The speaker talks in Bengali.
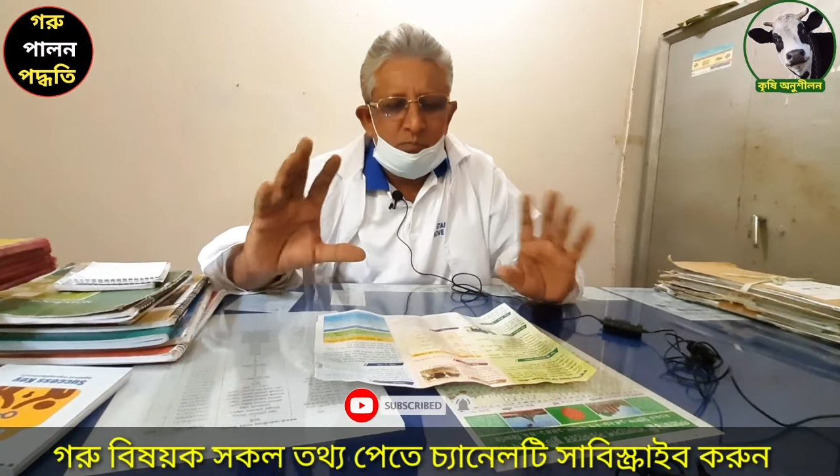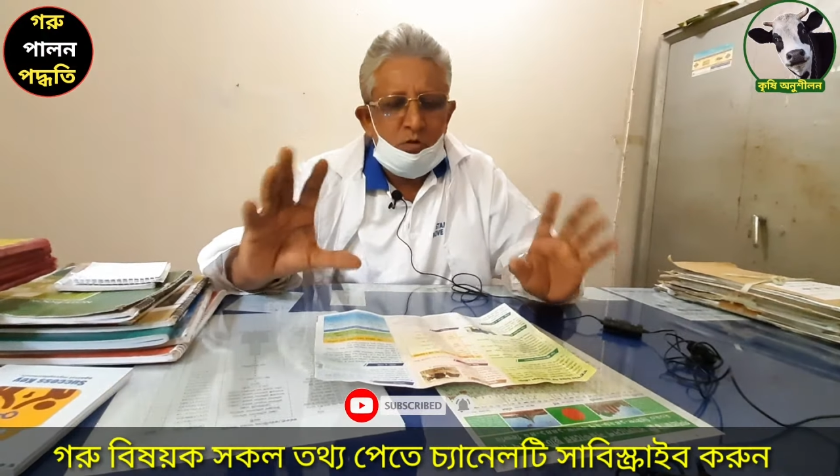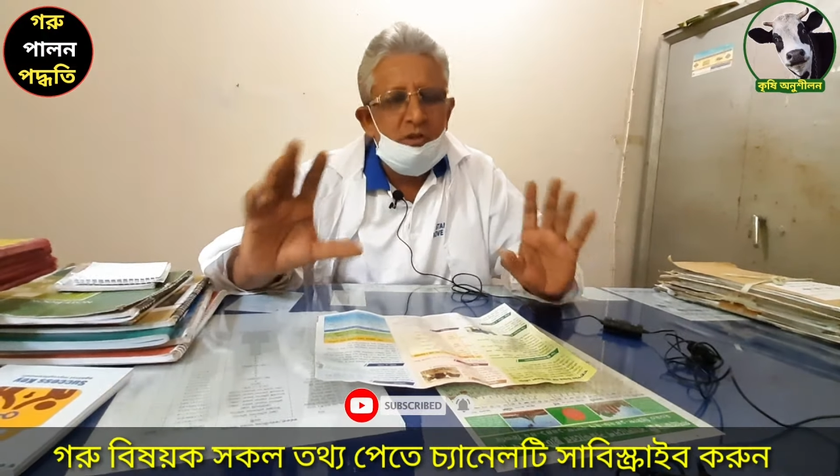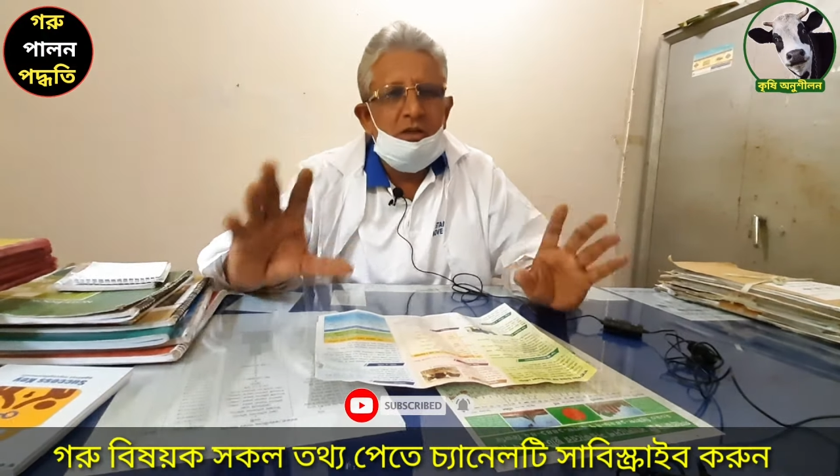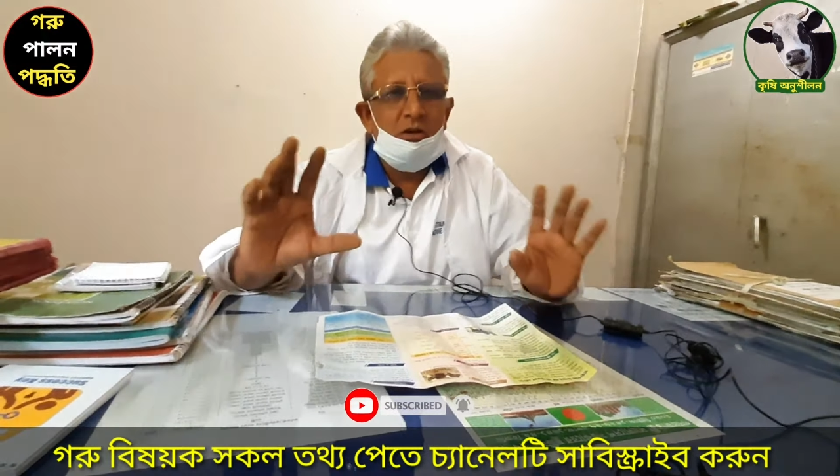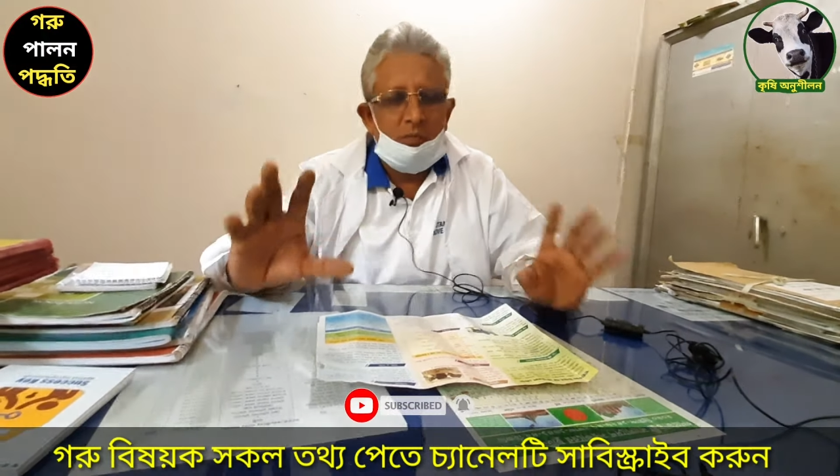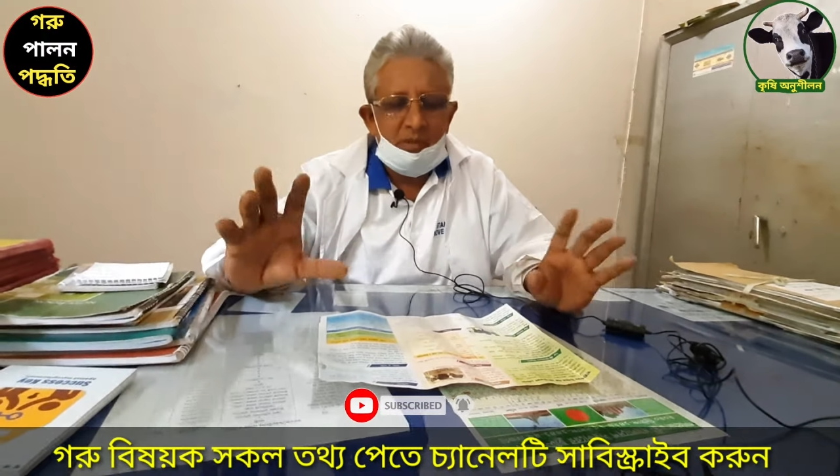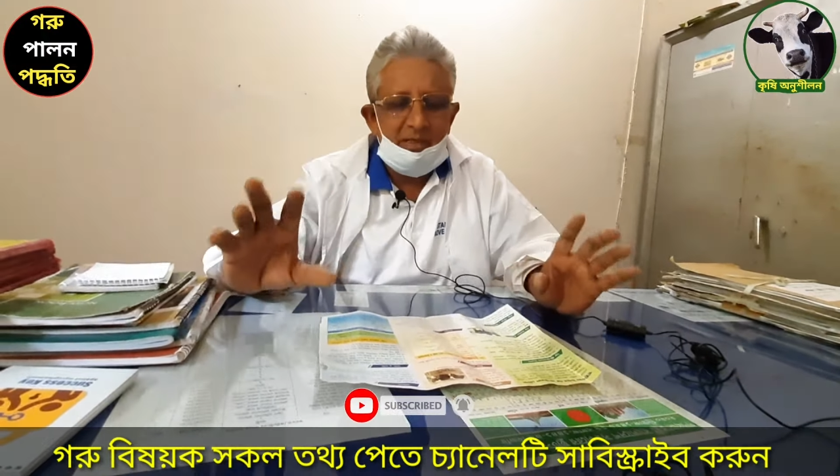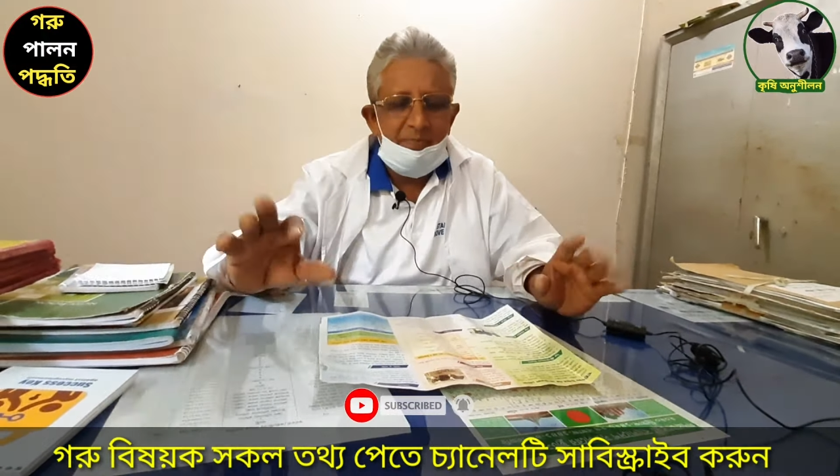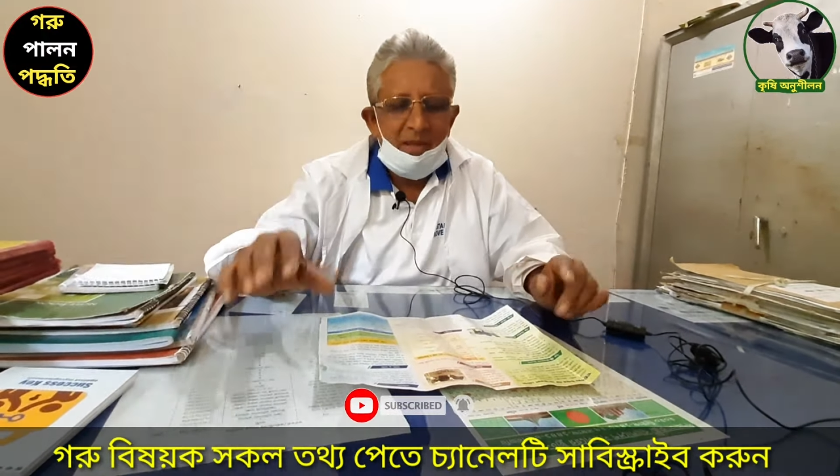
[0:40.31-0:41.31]
ক্ষতিকারক
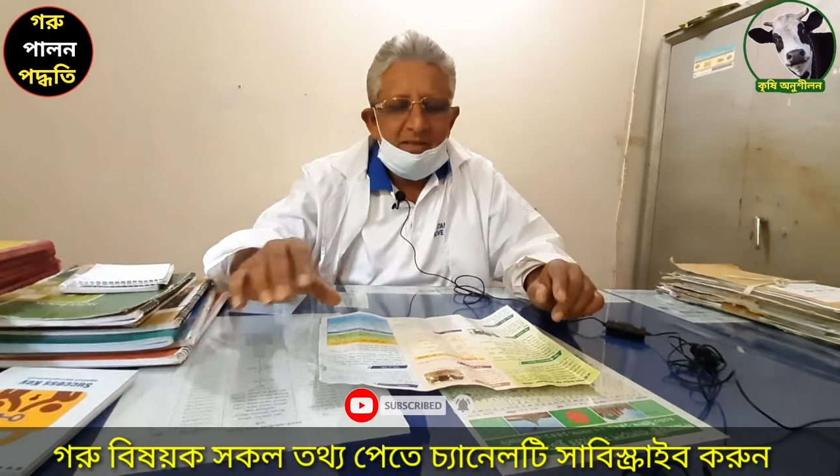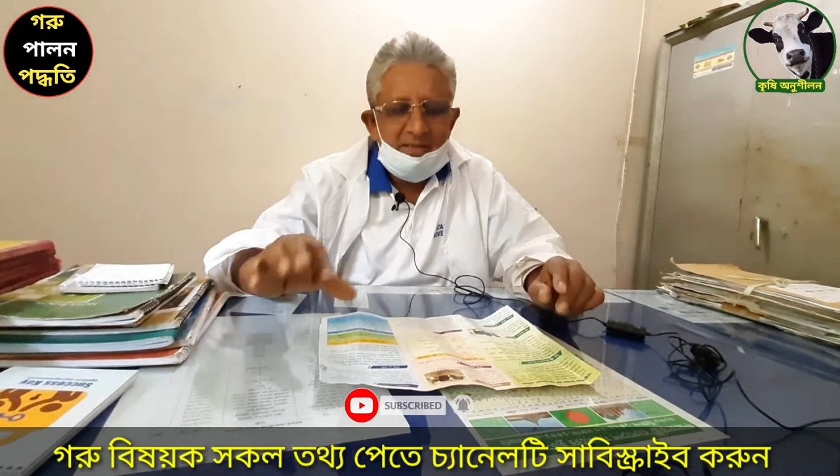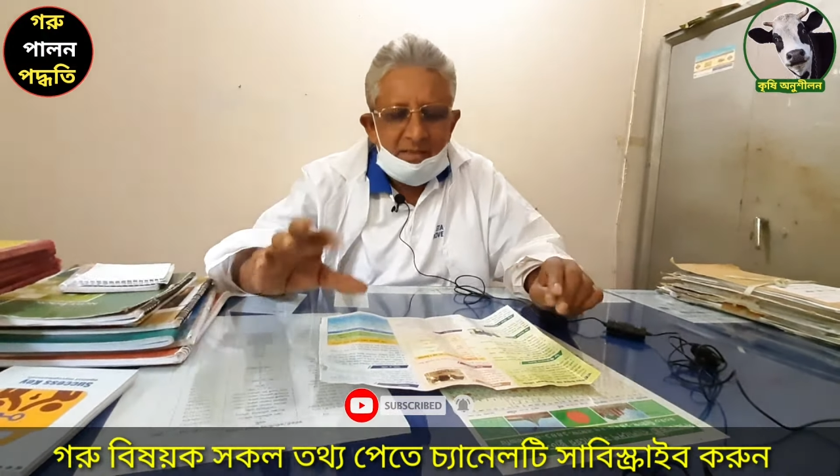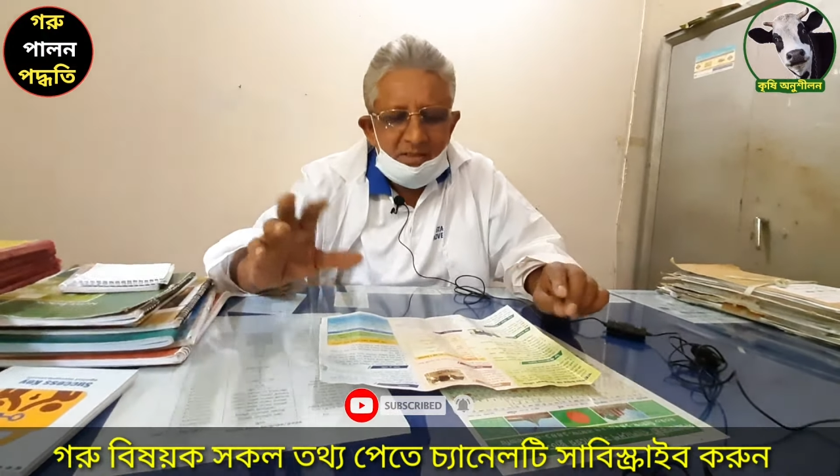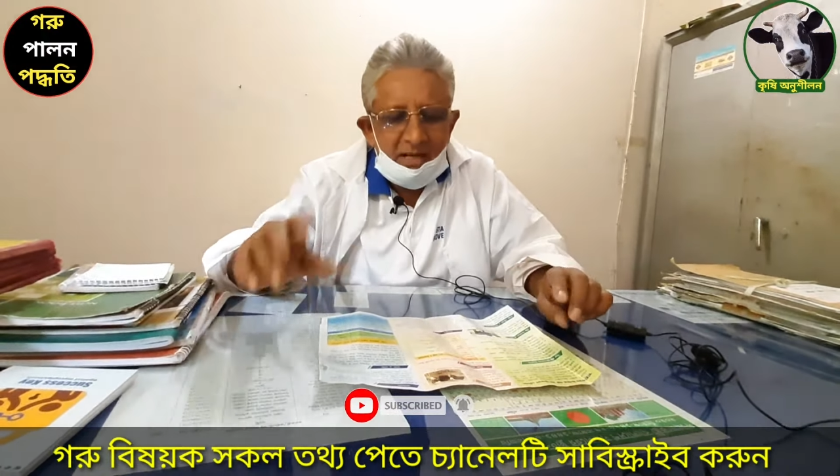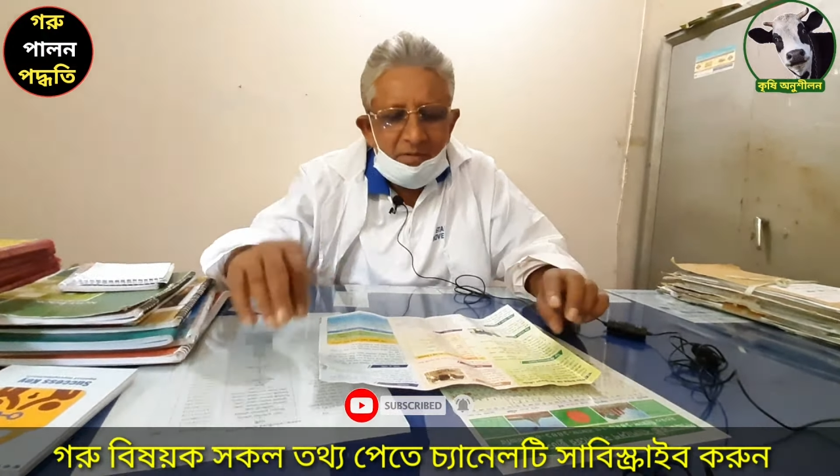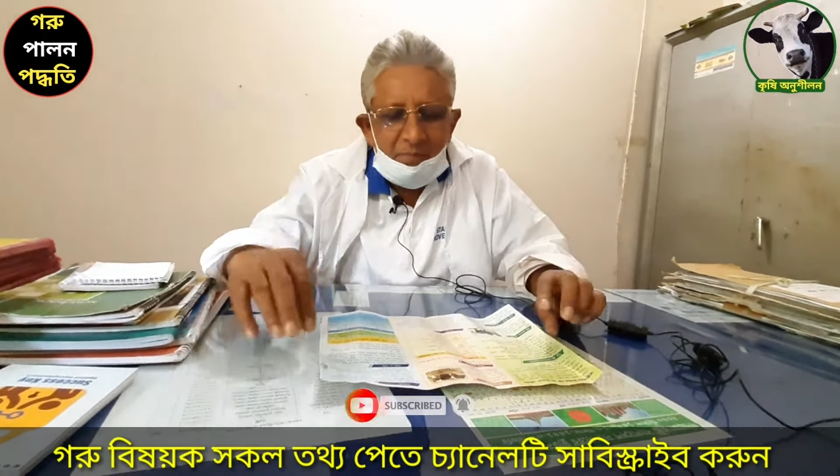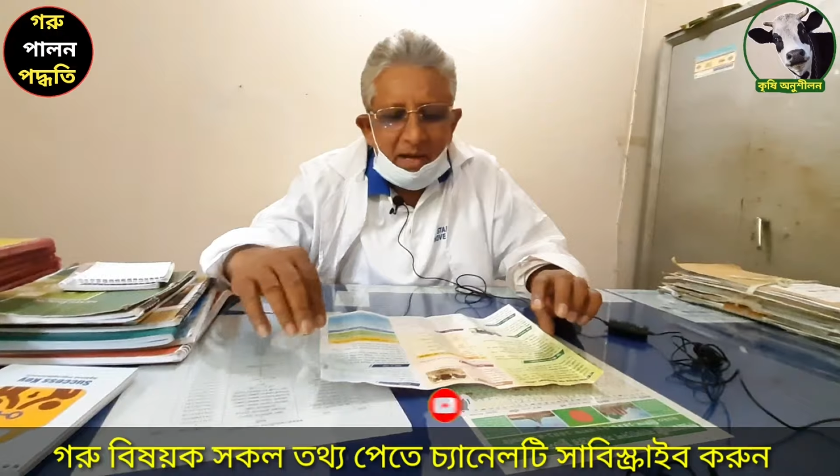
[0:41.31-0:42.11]
বেশি যার জন্য আমরা